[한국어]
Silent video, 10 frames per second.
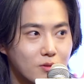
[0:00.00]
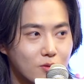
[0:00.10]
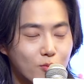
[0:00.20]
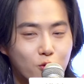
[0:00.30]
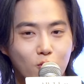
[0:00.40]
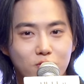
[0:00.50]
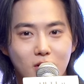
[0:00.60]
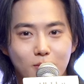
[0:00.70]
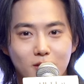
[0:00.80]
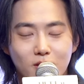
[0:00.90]
너무 좋은
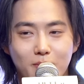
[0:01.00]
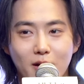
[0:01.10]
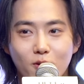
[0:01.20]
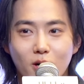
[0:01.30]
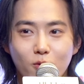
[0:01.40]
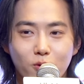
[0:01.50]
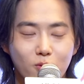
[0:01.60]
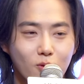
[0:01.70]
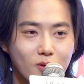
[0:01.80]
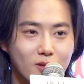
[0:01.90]
드라마들이 방영하고
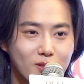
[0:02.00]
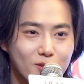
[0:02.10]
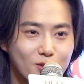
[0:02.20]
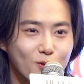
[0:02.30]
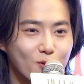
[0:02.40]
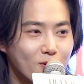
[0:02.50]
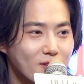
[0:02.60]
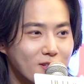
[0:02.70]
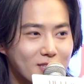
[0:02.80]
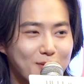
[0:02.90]
있고 저도
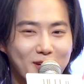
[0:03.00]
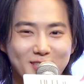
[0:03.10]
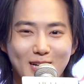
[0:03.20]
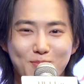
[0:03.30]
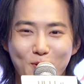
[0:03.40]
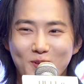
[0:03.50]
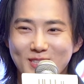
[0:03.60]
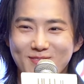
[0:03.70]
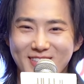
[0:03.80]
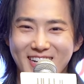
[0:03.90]
재밌게 잘 보고
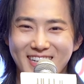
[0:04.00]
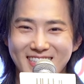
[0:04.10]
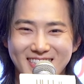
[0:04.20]
있습니다.